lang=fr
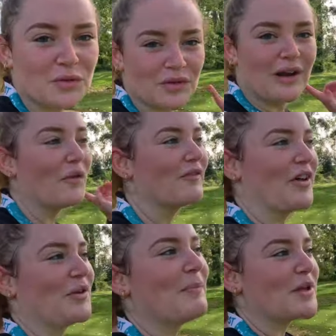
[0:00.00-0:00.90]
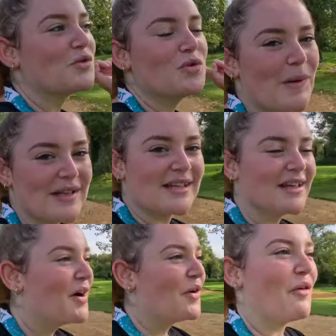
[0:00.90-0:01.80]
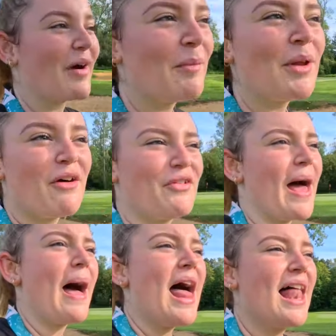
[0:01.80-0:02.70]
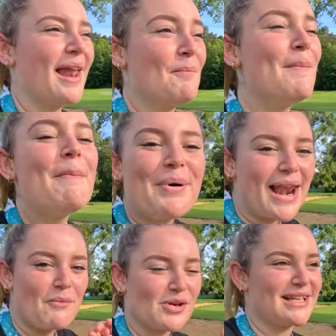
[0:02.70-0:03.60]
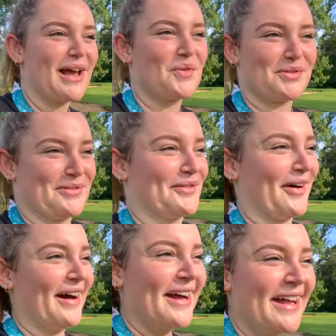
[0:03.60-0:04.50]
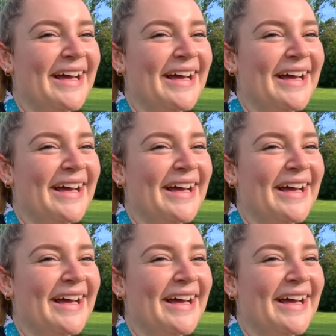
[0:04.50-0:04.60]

compte que là, on n'est pas du tout passé. En vraiment, on a fait la, même pas la moitié de la course, je crois.